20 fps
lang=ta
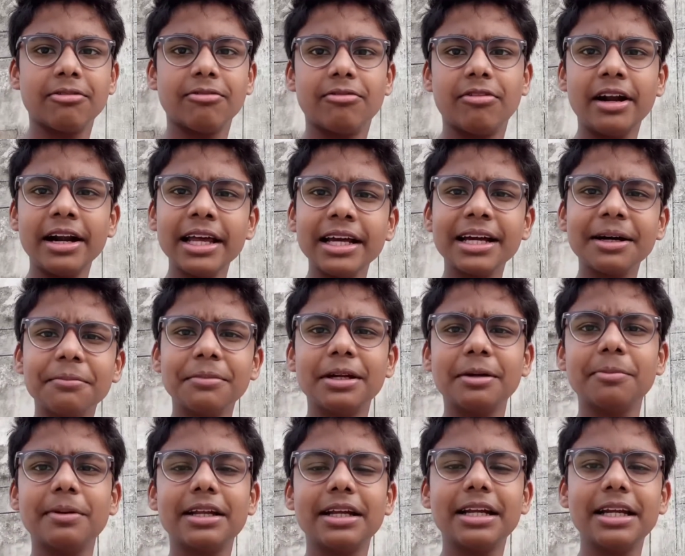வணக்கம்
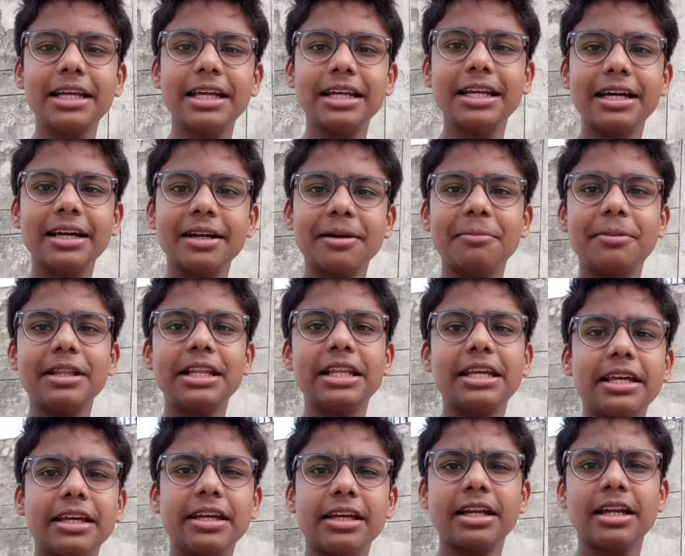நண்பர்களே எல்லோரும்
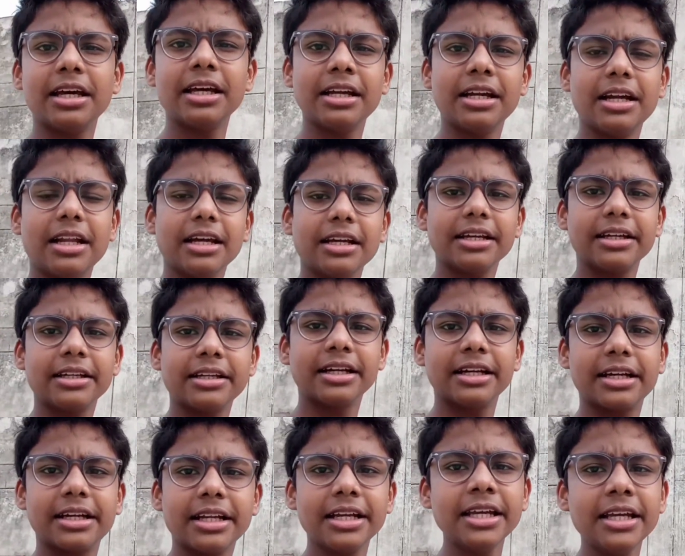எப்படி எல்லோரும் நல்லா இருக்கீங்கன்னு
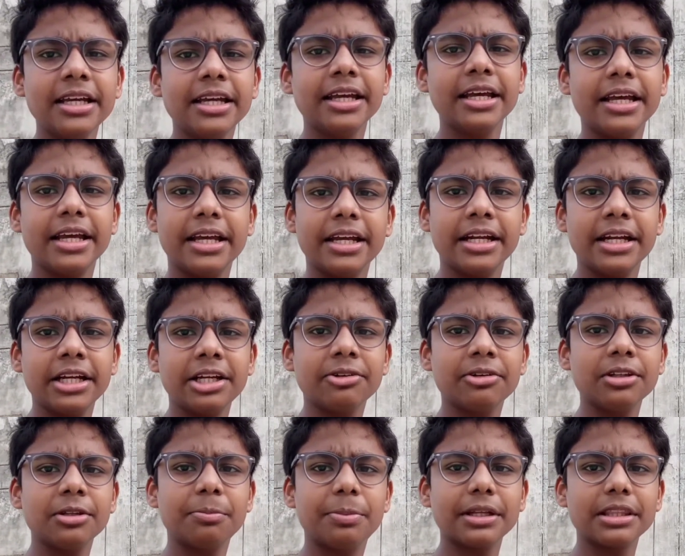நினைக்கிறேன் இன்றைக்கி
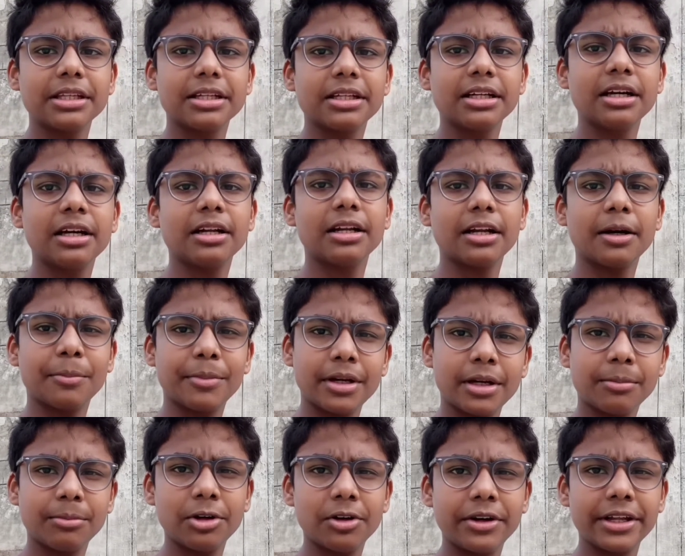வந்து பார்த்திங்கன்னா நம்ம
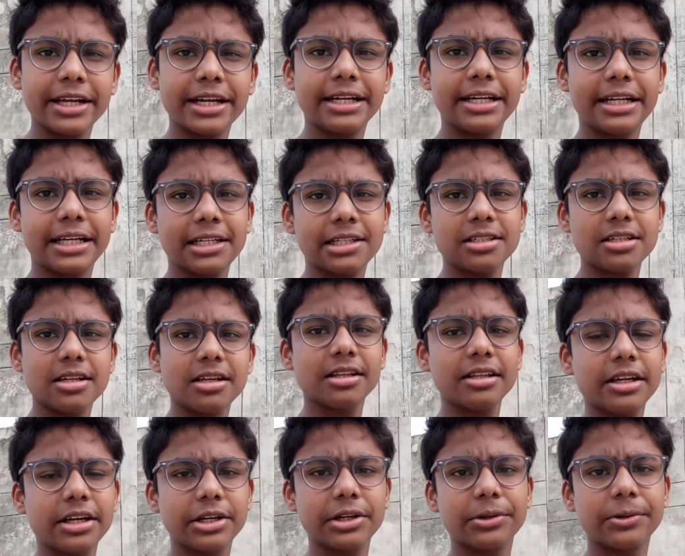நம்மளுடைய டெரஸில்
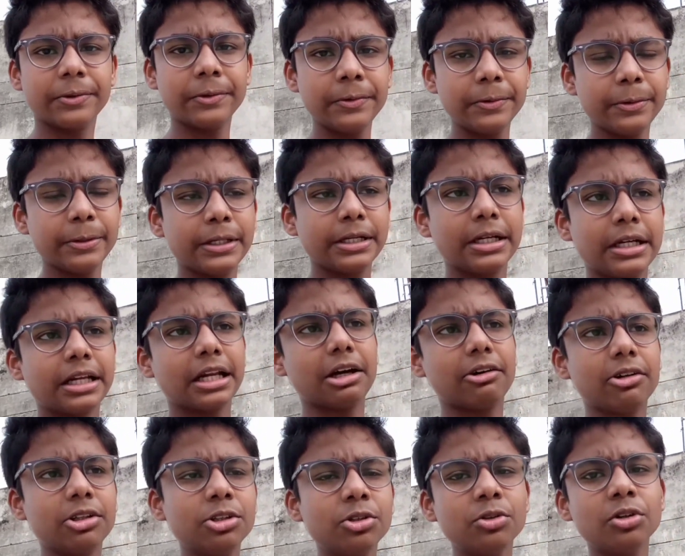தான் இருக்கோம் நான்
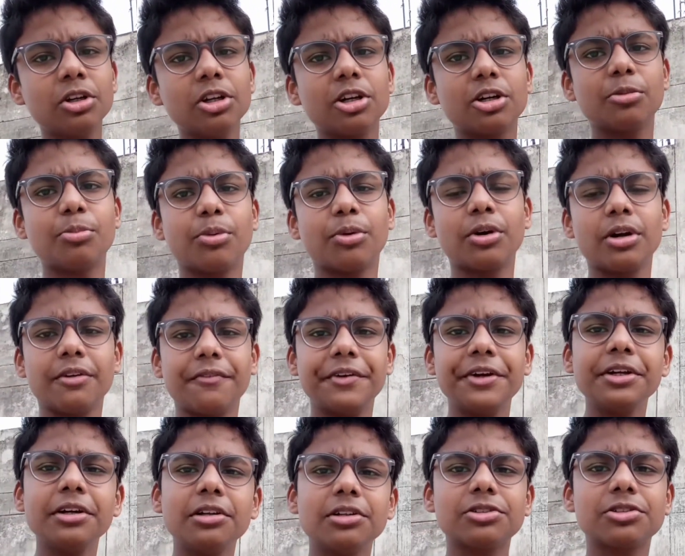வந்து உங்களுக்கு போன
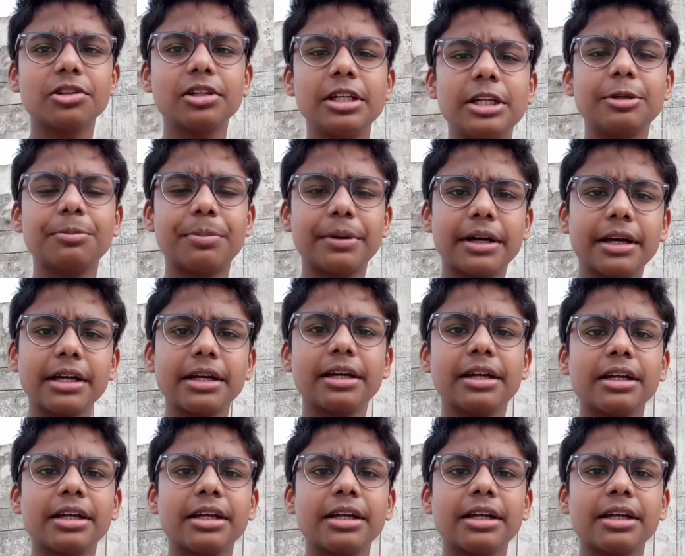வீடியோவில் சொல்லியிருப்பேன்